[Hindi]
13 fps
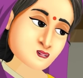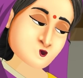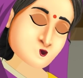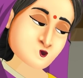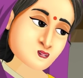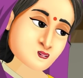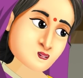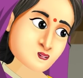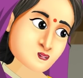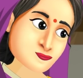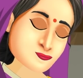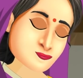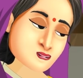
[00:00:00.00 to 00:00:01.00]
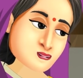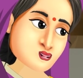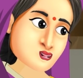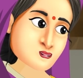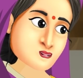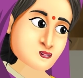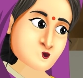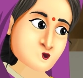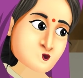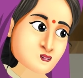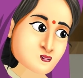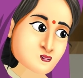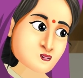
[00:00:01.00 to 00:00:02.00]
अभी माँ जी को मजा चखाती
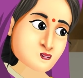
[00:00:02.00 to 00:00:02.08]
हूँ